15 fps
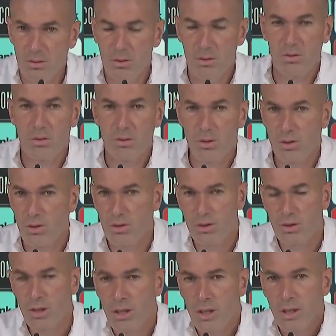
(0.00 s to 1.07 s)

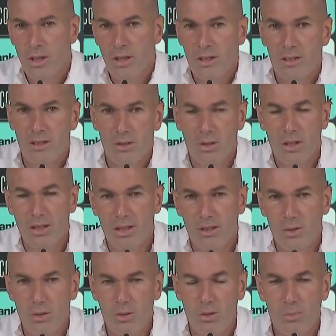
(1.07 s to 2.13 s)
Nosotros, si,
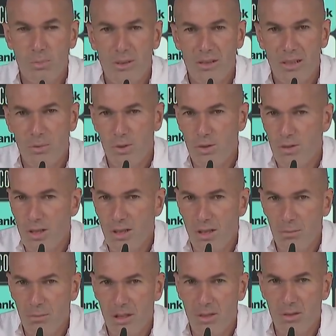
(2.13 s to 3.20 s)
nosotros pensamos ya
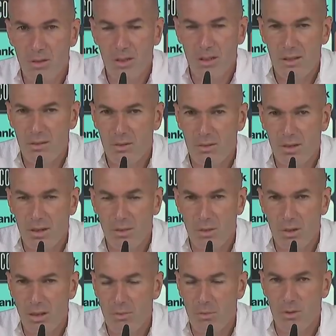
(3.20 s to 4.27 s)
el miércoles, nos
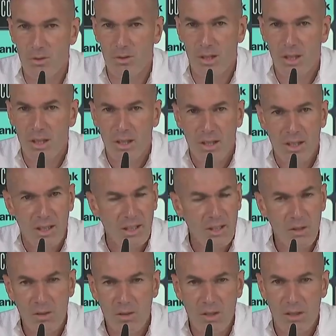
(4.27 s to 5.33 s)
equivocamos. Y
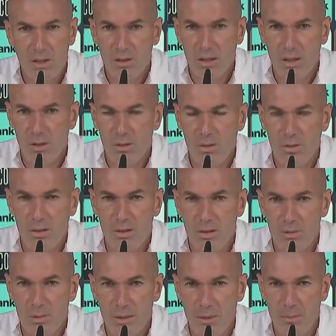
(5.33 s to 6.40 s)
no creo que los
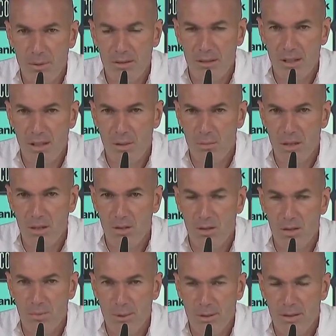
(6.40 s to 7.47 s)
jugadores van a pensar el
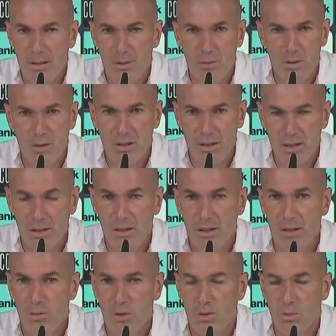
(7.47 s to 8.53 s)
miércoles. Pensamos que
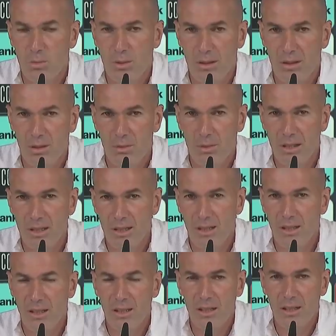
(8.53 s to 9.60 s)
tenemos un partido
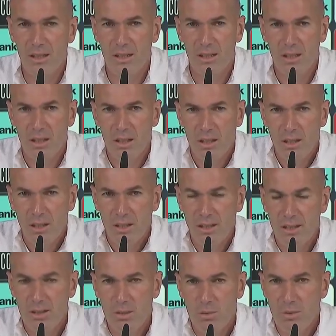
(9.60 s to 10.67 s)
mañana de liga
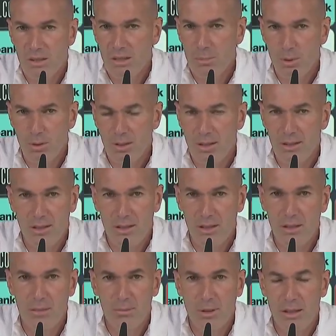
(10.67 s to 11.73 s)
y es lo más importante
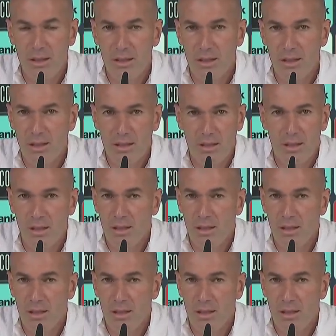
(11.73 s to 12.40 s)
para llegar.